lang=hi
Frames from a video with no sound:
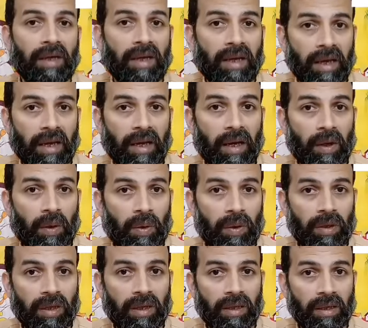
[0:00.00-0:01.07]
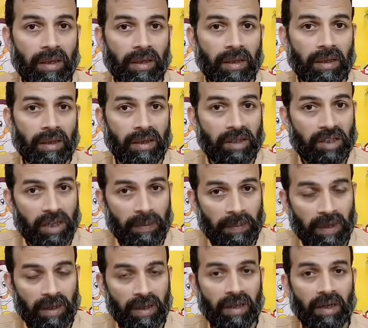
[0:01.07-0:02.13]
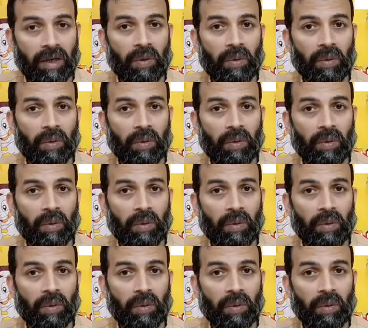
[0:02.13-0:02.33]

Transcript: के अकॉर्डिंग इसे भी लेना